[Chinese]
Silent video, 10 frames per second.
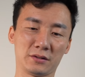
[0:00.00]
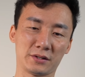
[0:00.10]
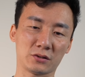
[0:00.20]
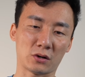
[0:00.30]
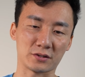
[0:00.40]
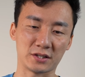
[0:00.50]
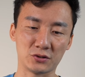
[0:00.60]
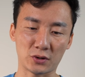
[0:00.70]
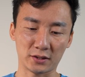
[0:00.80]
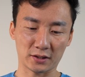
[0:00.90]
一块金
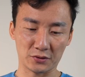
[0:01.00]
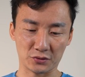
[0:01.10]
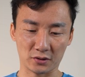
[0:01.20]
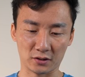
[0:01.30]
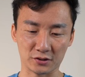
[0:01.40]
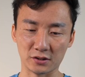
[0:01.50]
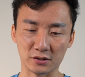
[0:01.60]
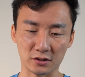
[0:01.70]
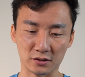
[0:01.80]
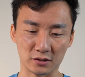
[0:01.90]
砖的感觉，哈，真的
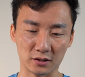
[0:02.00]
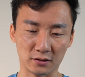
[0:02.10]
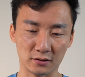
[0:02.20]
真的是这样。